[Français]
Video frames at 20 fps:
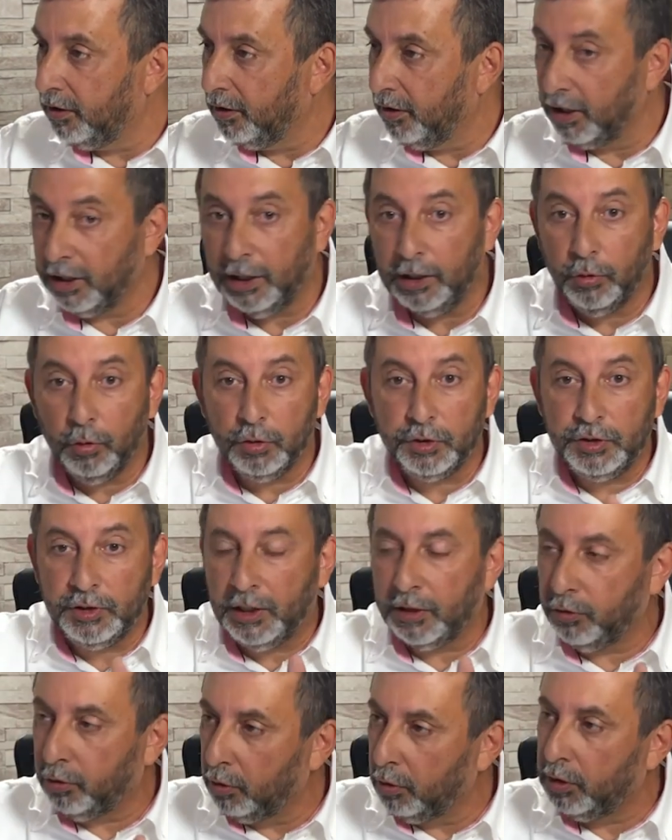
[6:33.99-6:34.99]
Avec un
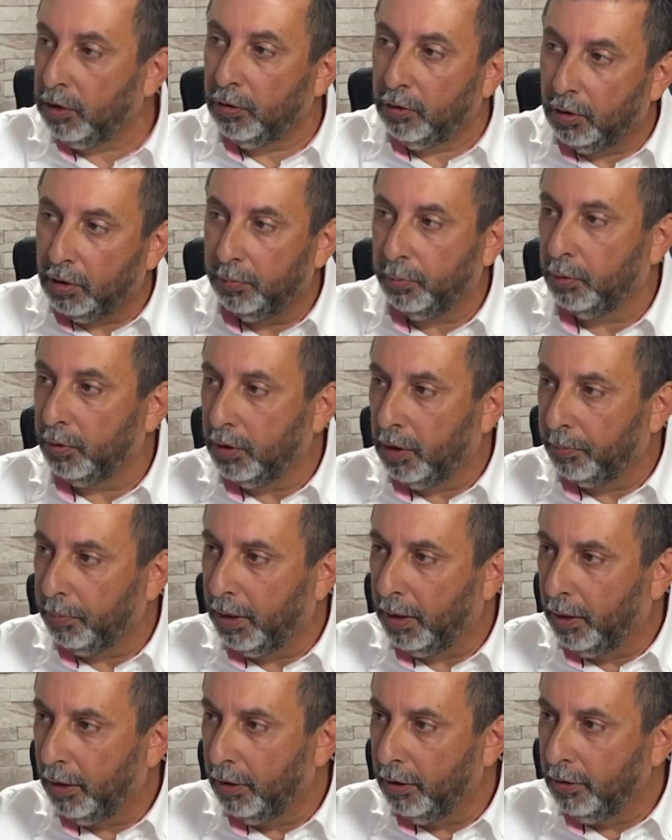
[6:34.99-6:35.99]
ordinateur qui ne répondra
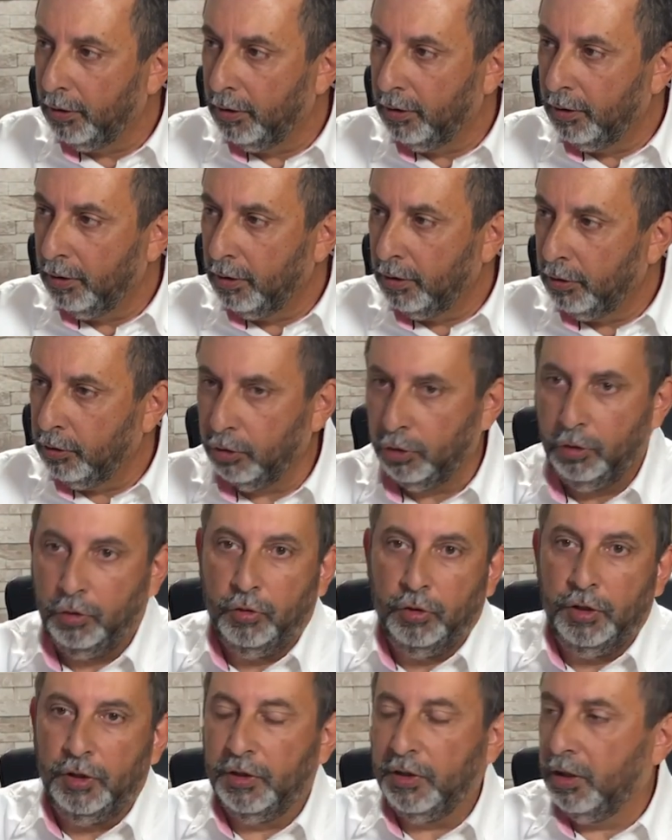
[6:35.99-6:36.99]
pas ouais. Ils
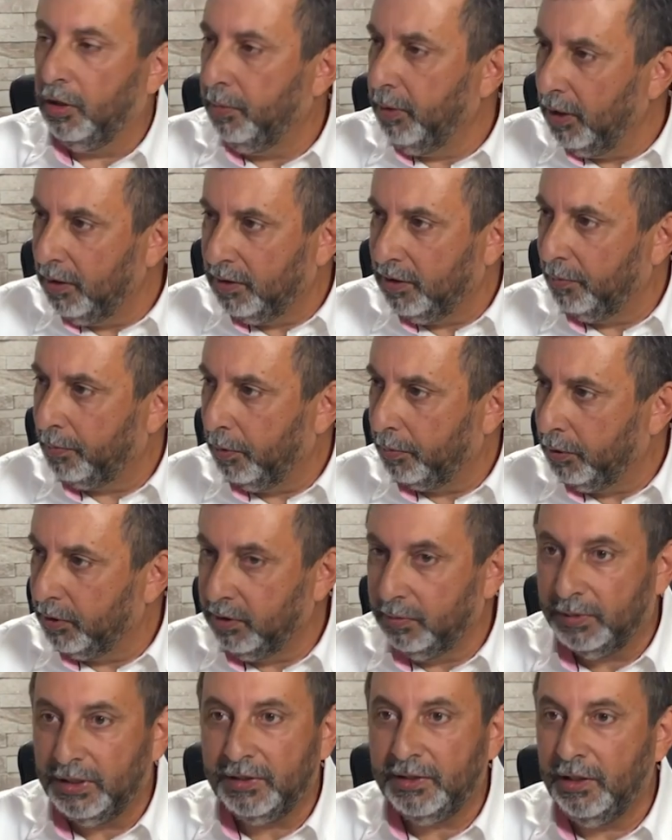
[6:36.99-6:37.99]
connaissent très bien que ce n'est pas
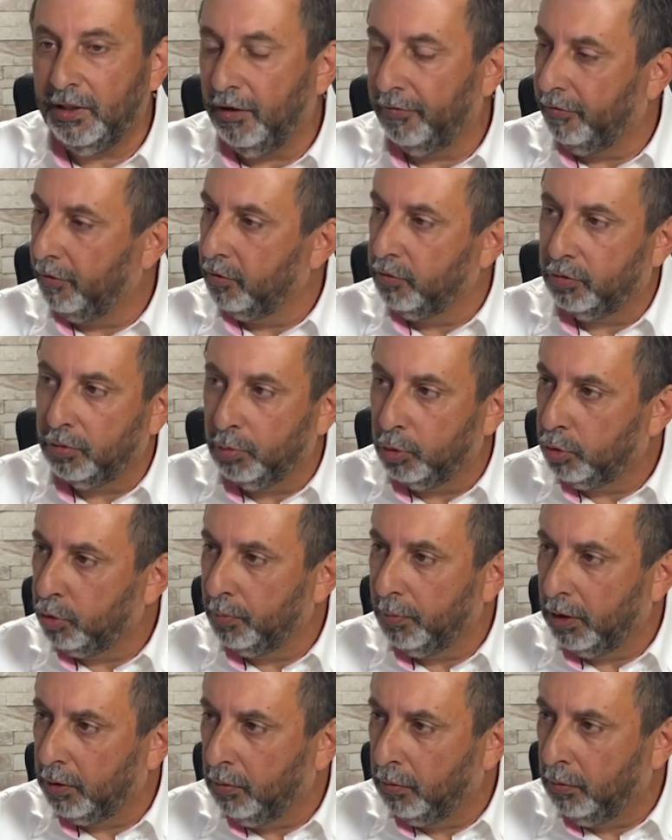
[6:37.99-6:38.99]
possible. Ça, c'est la France de M.
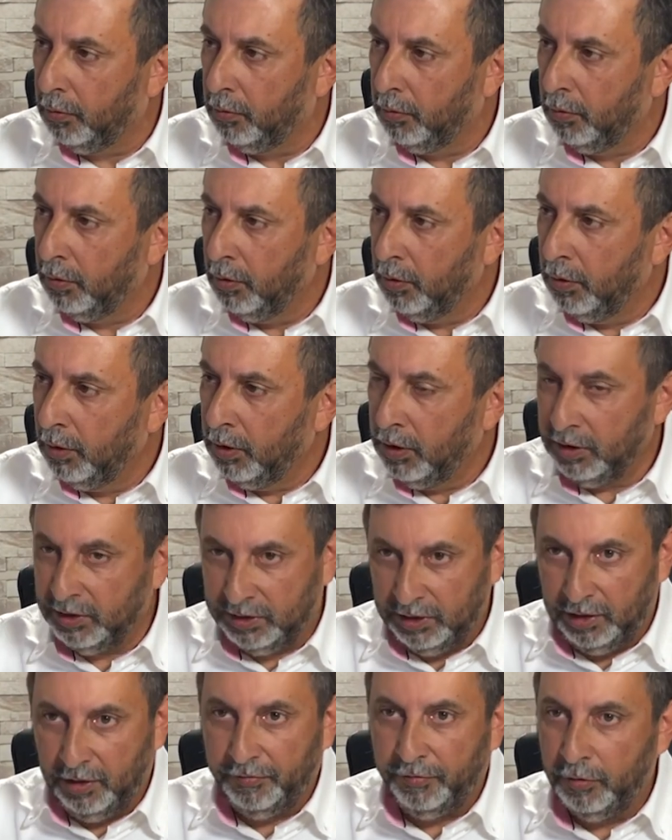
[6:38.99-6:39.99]
Macron. Et
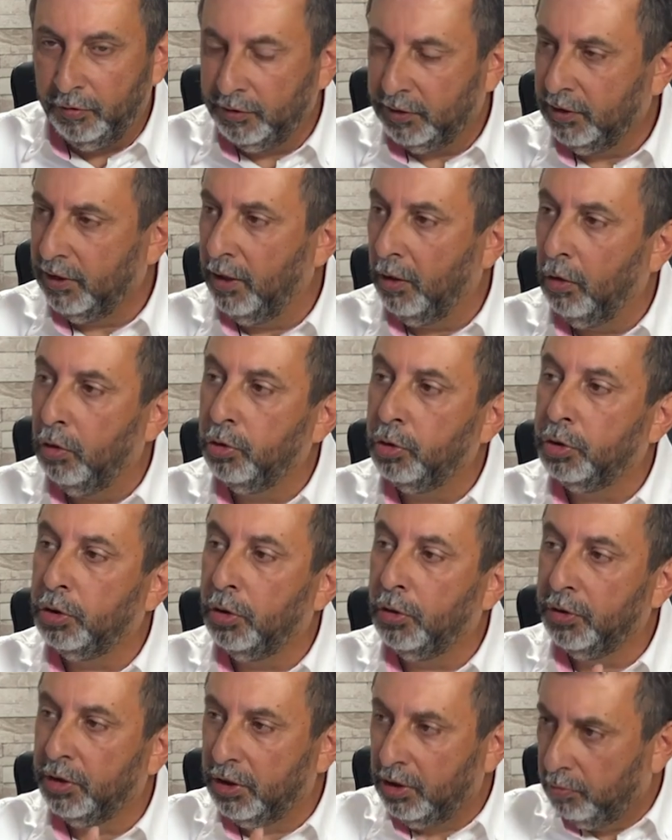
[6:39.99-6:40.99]
c'est la France qui a
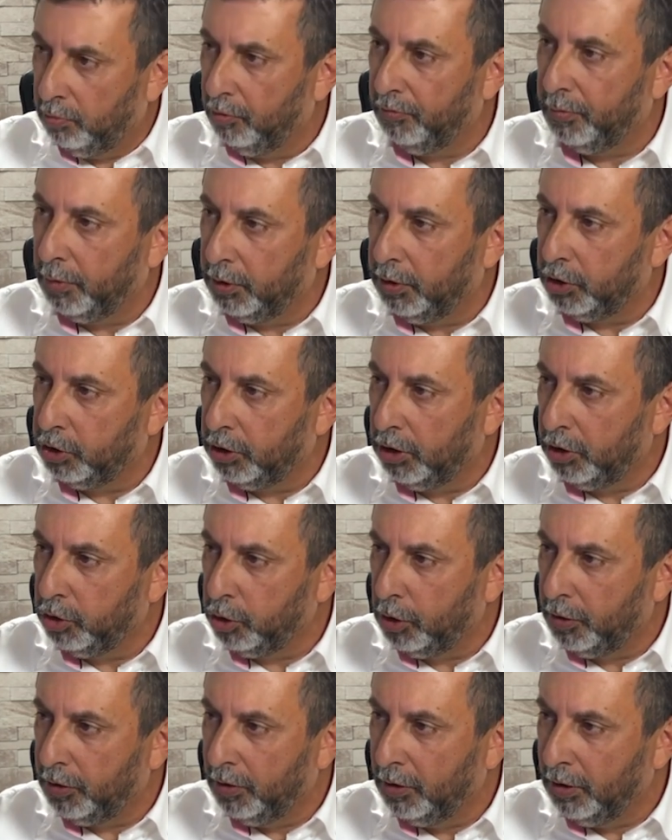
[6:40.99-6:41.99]
engendré le mouvement des Gilets
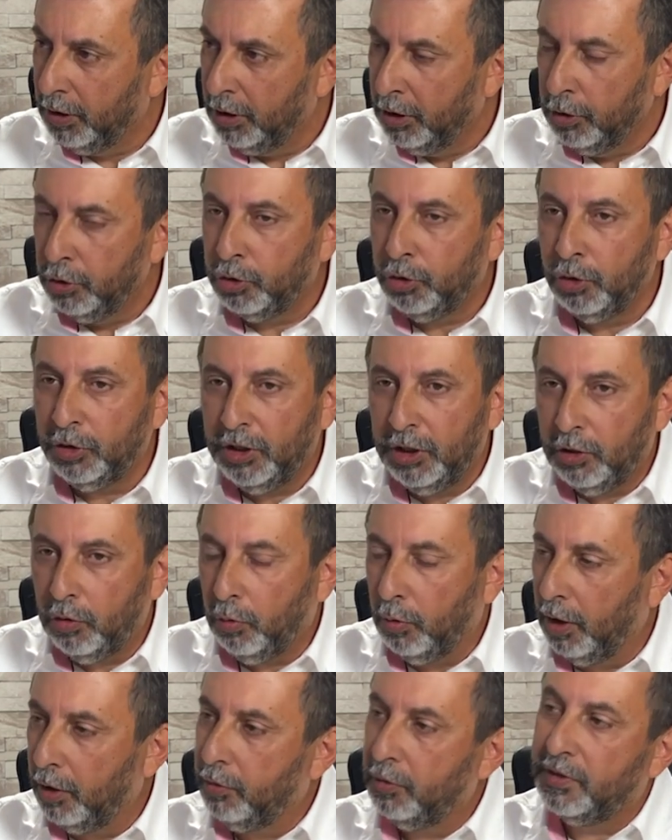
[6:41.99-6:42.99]
jaunes. Ceux qui
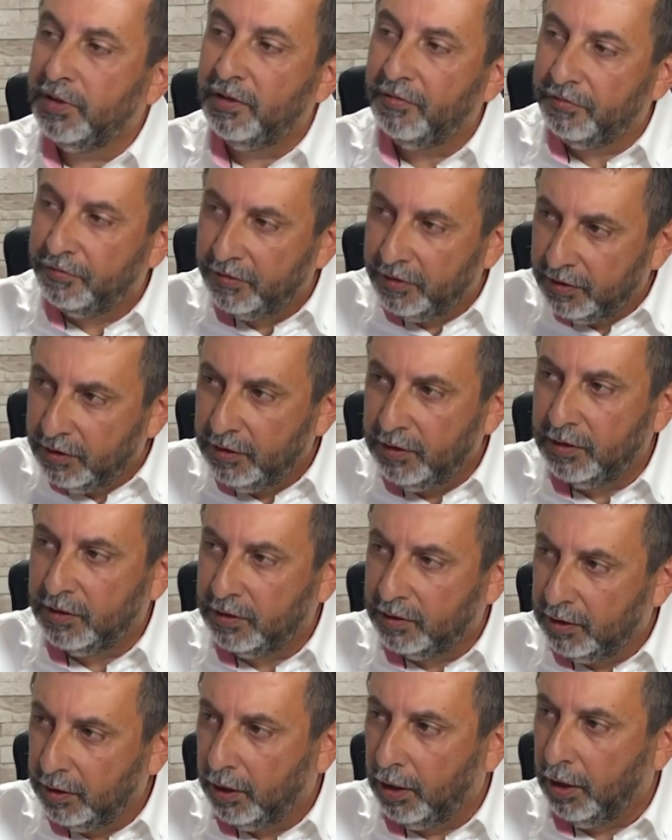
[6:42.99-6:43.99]
croient que c'est fini,
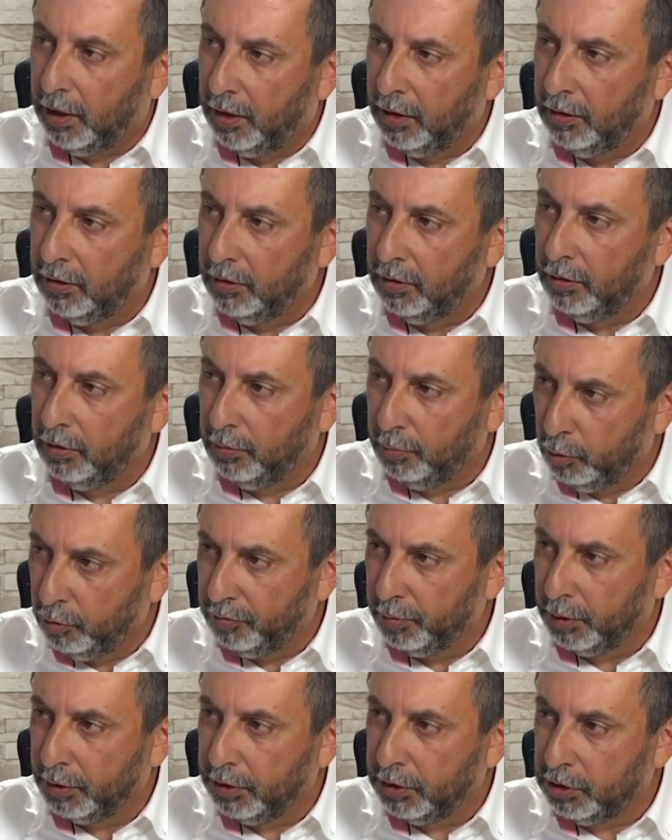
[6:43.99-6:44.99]
cela, le
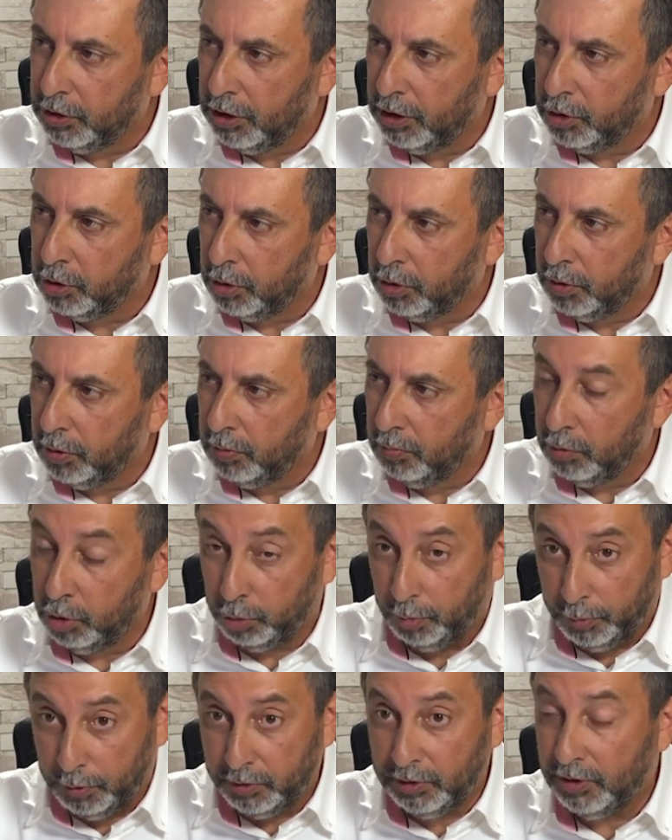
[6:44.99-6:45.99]
mouvement des Gilets jaunes,
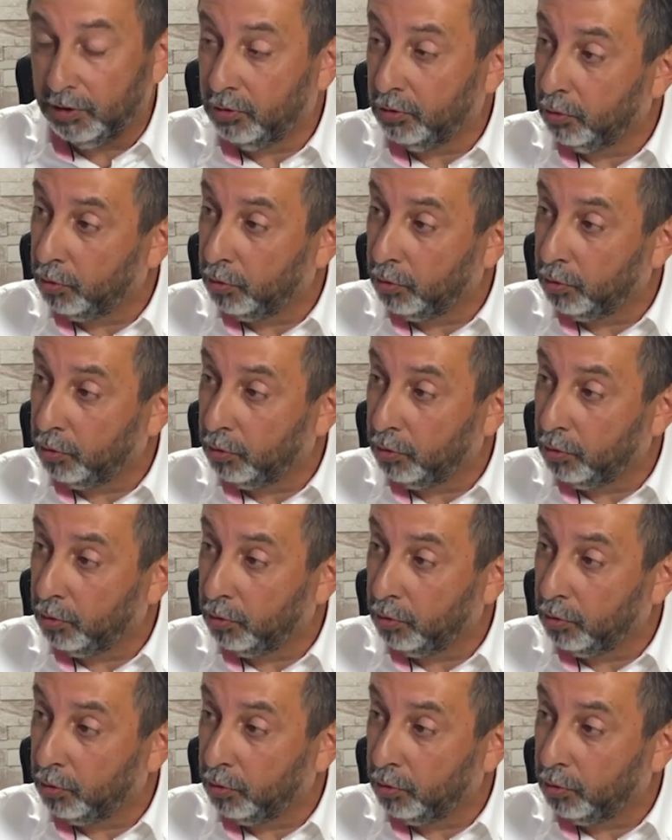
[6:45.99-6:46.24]
je pense qu'ils se